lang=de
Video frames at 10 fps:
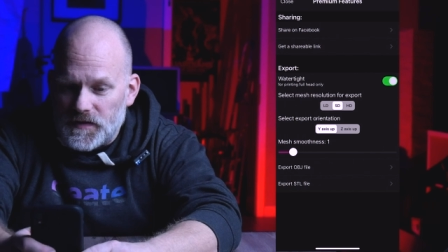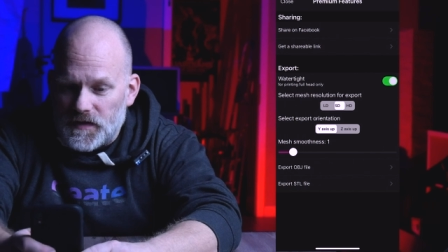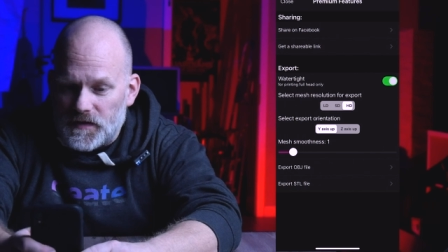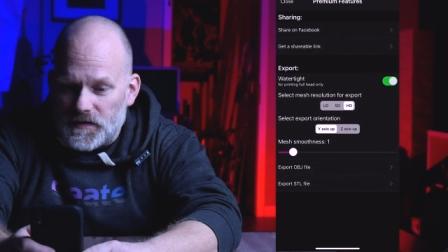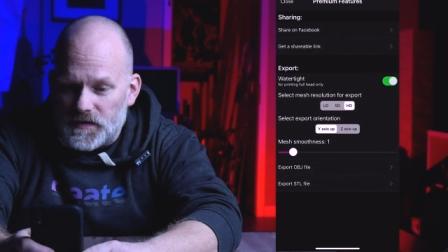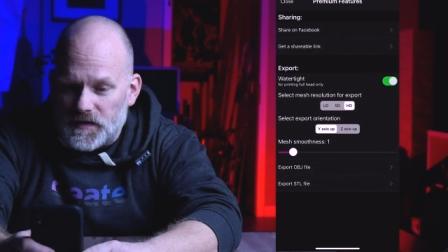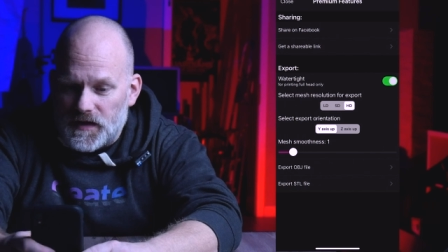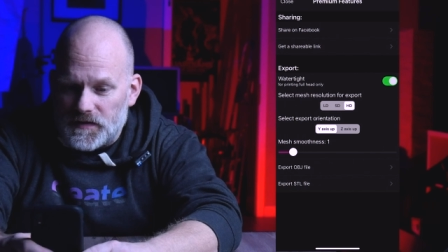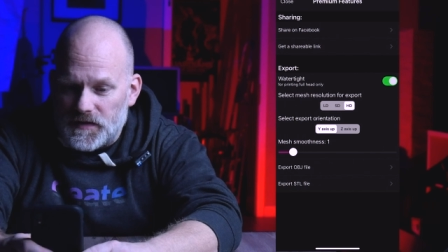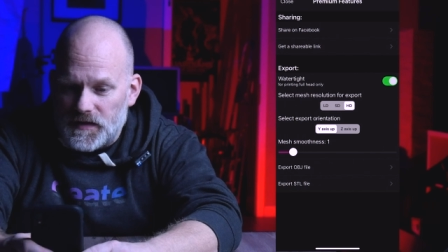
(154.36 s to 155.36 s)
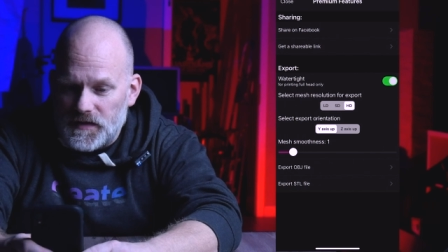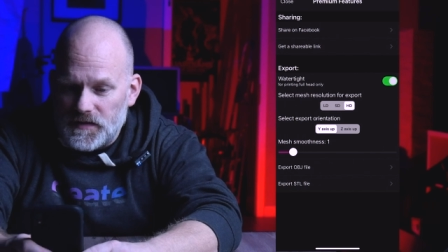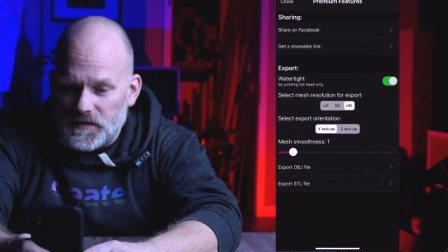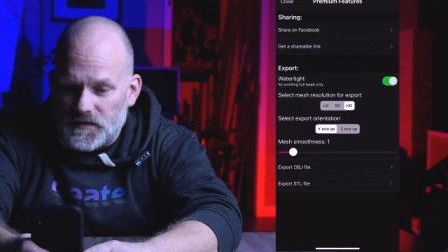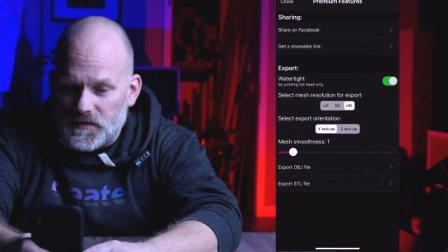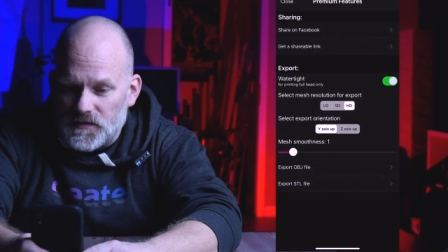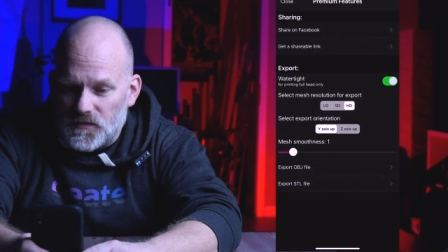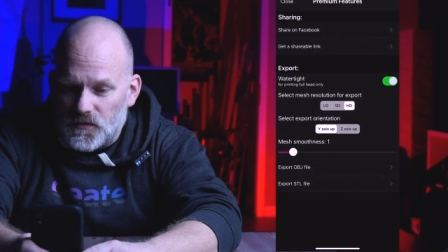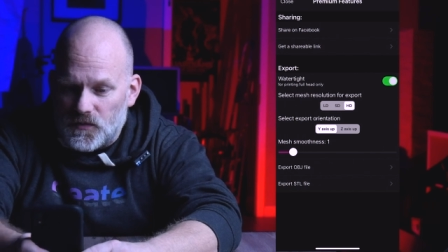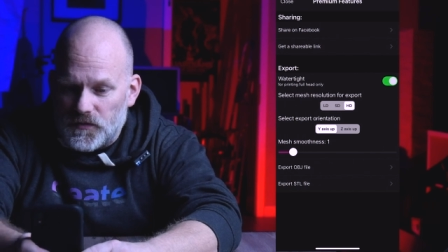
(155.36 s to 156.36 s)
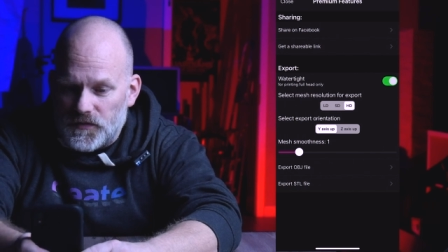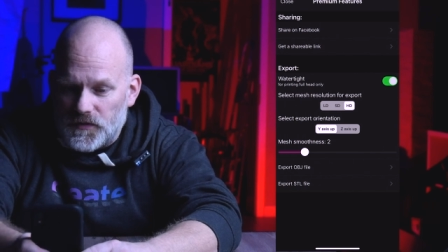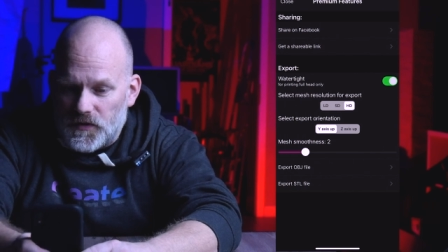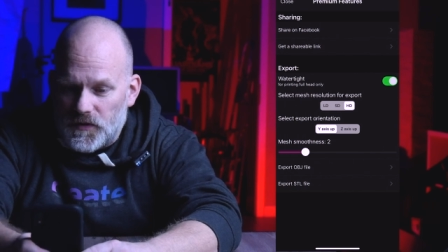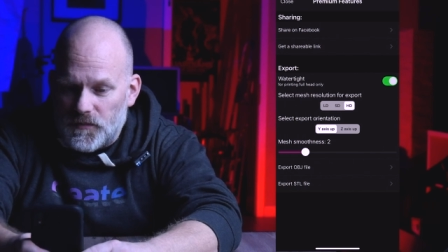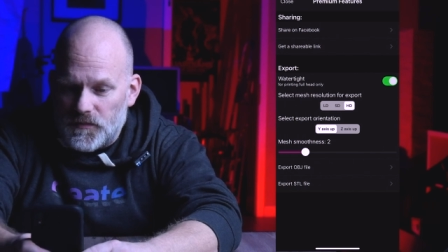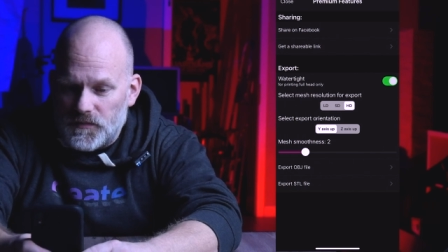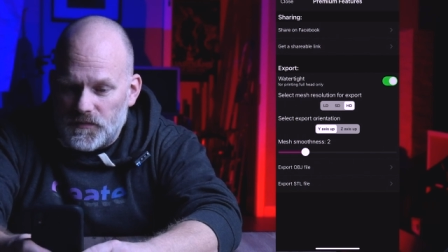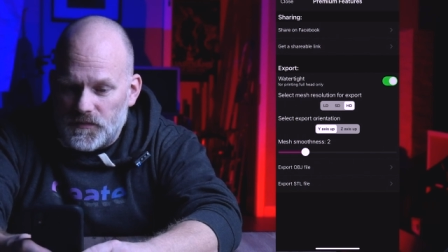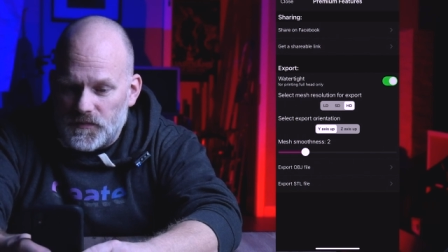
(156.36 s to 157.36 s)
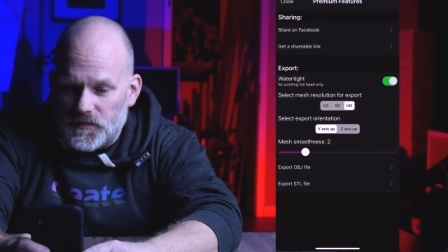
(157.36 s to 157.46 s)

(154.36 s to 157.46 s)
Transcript: dann in HD und ähm,